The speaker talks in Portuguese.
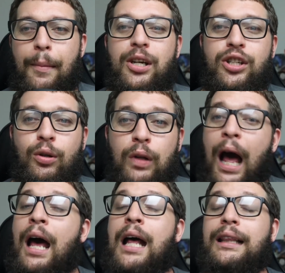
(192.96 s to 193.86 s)
da
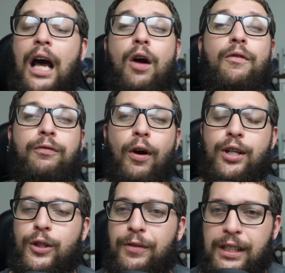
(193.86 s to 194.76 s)
Megícula não foi
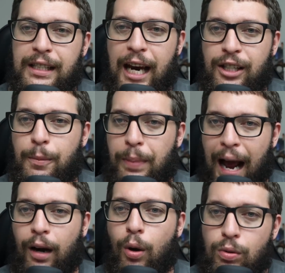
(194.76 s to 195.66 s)
suficiente
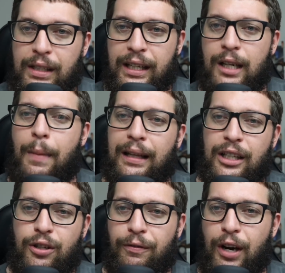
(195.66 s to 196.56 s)
para conseguir
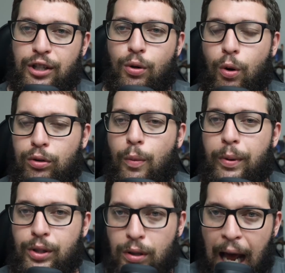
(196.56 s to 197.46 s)
bater de frente contra o
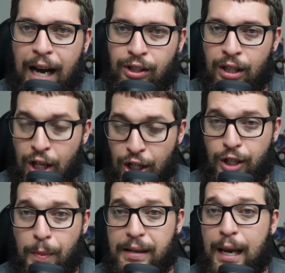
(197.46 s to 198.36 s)
personagem. A
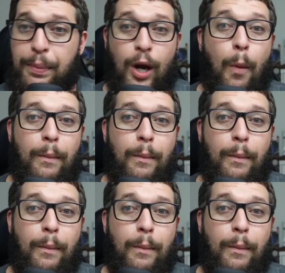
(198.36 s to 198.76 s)
gente percebe que é